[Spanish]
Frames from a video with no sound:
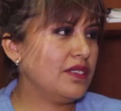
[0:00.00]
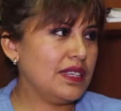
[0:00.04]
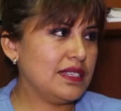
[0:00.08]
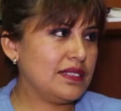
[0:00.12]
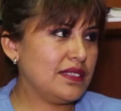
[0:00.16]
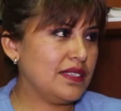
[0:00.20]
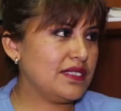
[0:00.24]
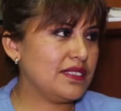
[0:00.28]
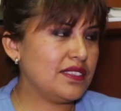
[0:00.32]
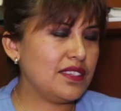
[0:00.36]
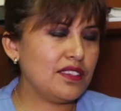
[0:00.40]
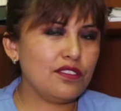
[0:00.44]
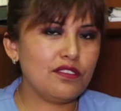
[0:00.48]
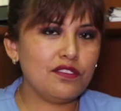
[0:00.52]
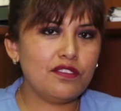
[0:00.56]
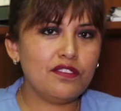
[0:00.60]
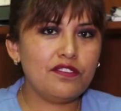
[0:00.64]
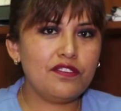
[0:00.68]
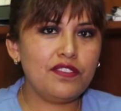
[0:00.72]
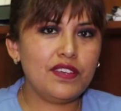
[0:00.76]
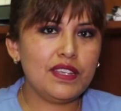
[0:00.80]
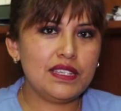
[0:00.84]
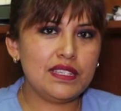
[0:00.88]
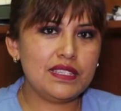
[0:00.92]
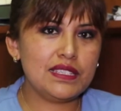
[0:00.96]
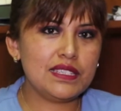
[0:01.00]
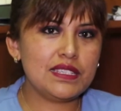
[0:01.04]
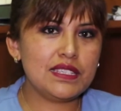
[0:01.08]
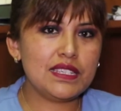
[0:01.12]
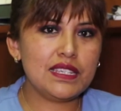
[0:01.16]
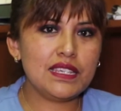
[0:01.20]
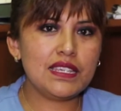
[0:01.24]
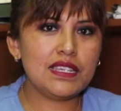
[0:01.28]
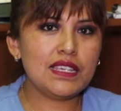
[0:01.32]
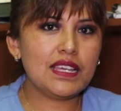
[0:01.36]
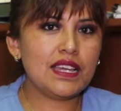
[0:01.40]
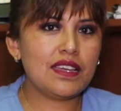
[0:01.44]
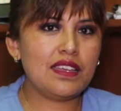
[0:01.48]
les deseo un feliz
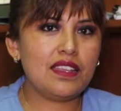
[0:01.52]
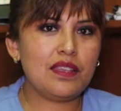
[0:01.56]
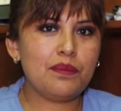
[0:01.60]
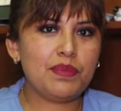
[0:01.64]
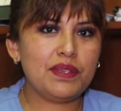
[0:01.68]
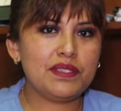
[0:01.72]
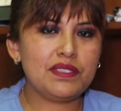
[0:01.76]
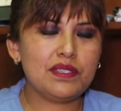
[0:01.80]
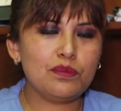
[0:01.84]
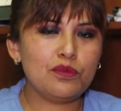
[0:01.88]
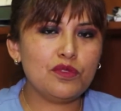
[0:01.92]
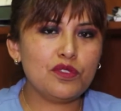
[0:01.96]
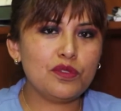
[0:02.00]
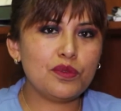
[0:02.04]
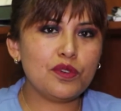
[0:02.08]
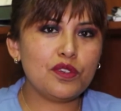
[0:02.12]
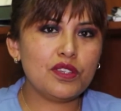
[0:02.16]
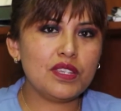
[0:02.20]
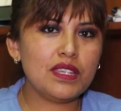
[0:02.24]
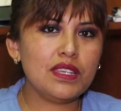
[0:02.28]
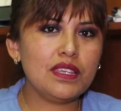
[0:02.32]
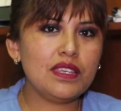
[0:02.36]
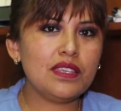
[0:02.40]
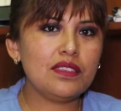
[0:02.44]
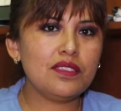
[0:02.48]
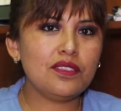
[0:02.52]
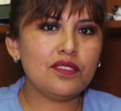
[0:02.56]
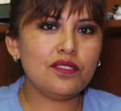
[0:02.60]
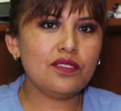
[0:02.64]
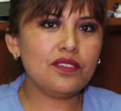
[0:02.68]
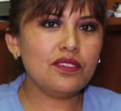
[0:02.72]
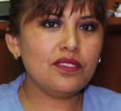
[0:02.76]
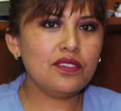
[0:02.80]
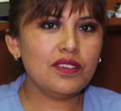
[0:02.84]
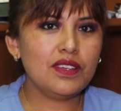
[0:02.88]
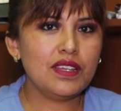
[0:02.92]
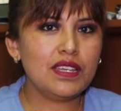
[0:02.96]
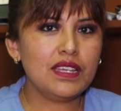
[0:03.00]
día, que la pasen muy
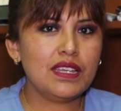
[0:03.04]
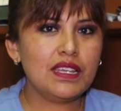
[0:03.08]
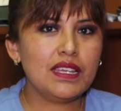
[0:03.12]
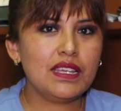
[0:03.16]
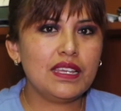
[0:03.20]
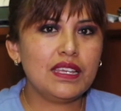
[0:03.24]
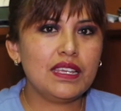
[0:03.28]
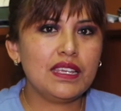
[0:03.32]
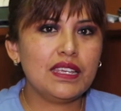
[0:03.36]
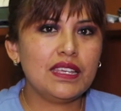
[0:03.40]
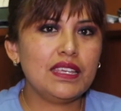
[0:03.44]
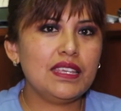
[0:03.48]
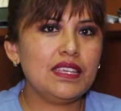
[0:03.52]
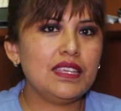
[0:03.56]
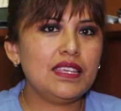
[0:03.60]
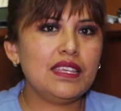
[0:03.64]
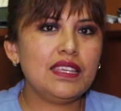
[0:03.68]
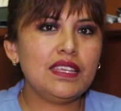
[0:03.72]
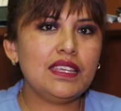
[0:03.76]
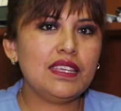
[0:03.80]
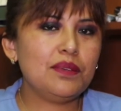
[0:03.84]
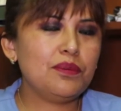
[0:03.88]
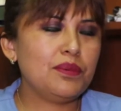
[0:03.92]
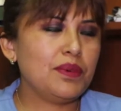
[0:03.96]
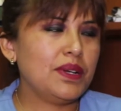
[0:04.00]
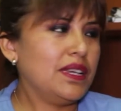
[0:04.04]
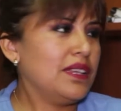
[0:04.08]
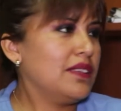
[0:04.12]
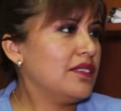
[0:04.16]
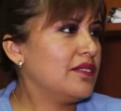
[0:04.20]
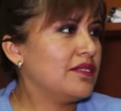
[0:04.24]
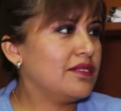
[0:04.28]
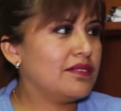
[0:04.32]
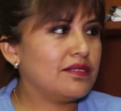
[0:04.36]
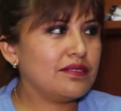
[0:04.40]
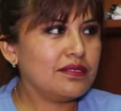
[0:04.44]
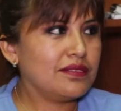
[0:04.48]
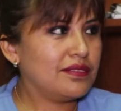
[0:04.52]
bonito y
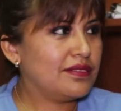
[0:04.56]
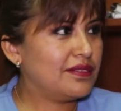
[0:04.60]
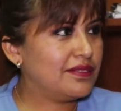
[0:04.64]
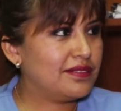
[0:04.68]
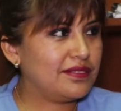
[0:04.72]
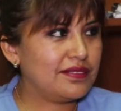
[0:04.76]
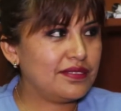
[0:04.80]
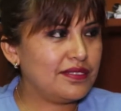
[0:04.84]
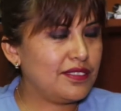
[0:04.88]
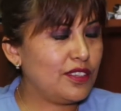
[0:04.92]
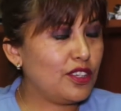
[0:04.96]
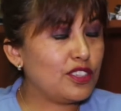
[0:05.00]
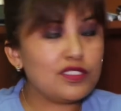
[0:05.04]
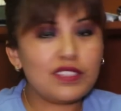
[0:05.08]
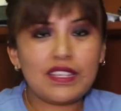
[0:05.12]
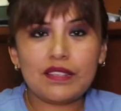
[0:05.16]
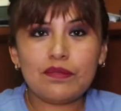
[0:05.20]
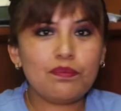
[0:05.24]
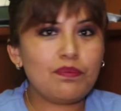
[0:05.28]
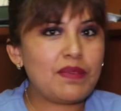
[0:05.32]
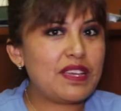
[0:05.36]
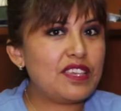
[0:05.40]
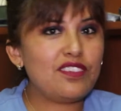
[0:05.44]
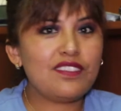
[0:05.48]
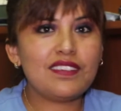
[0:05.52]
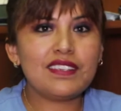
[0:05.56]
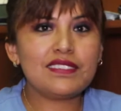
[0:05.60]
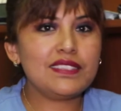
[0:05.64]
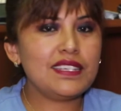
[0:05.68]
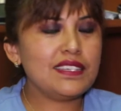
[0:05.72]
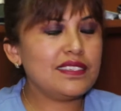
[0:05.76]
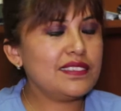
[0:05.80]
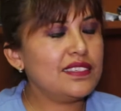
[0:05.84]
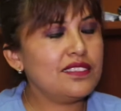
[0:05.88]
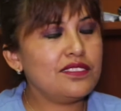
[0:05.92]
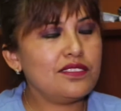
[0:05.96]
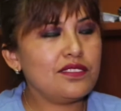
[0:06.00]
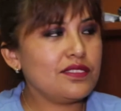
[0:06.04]
bueno, los mayores
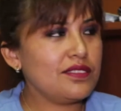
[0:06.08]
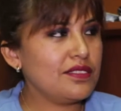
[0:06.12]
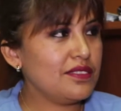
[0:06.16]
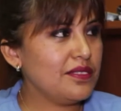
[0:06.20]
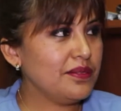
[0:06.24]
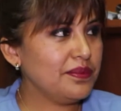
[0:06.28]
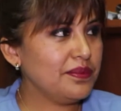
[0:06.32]
éxitos.